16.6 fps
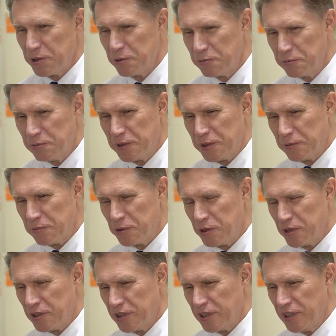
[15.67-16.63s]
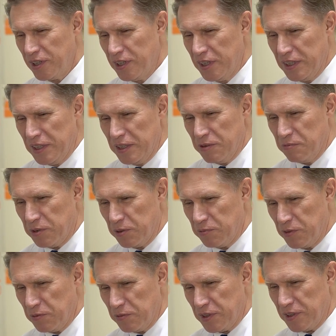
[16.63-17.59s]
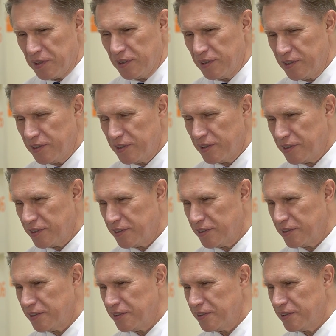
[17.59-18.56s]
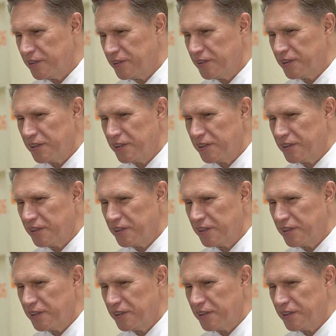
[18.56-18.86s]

Почему? Потому что помимо а,